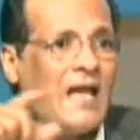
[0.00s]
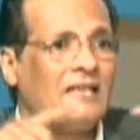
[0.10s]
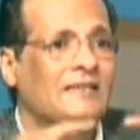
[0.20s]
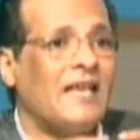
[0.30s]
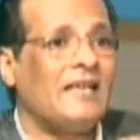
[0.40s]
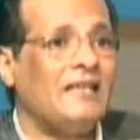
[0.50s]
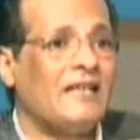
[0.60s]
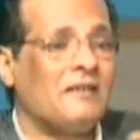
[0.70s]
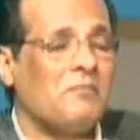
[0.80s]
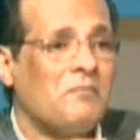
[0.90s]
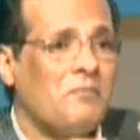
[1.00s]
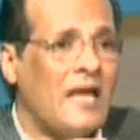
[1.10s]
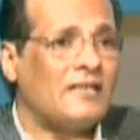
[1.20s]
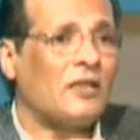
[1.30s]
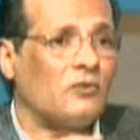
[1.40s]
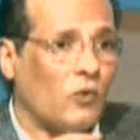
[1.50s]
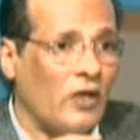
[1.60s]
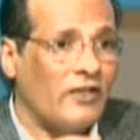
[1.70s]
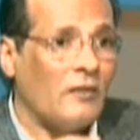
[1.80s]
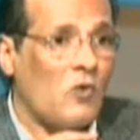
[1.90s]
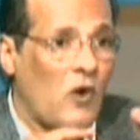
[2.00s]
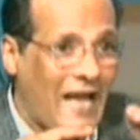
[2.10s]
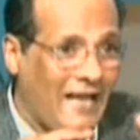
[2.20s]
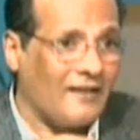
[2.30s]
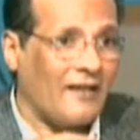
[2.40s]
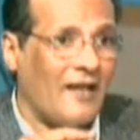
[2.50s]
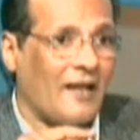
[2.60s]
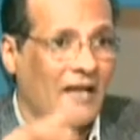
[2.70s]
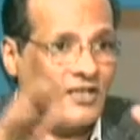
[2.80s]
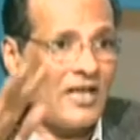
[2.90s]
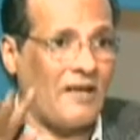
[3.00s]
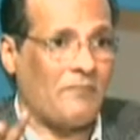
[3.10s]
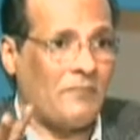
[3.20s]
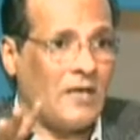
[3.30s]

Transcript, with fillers: ثانيا ما ستقدمه أنت كشاب